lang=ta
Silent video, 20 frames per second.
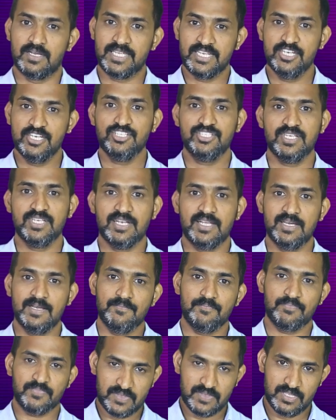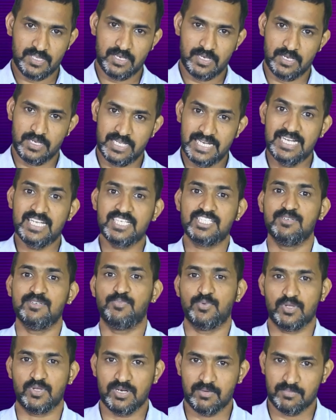இனிஷியலாக இண்டக்ஷன்
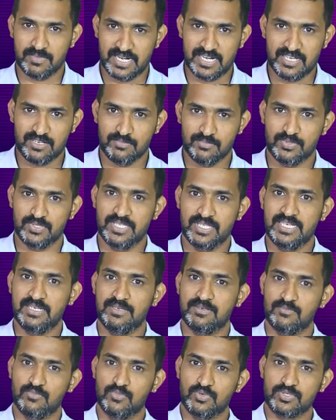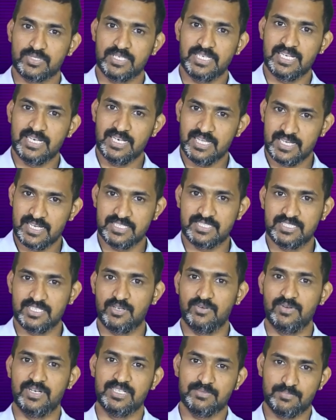ப்ரோக்ராம் நடக்கும்போதே மோஸ்ட்லி எல்லா
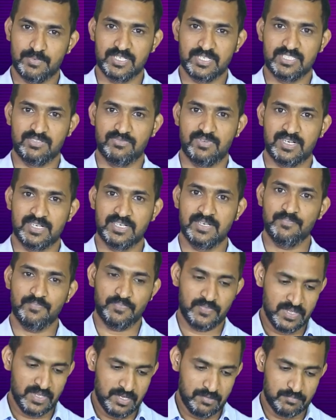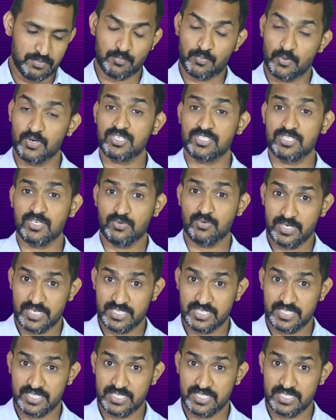ஹெச்ஆரும் என்ன பண்ண செய்வாங்கன்னா இப்போ ப்ரொடக்ஷனுக்கு ஒரு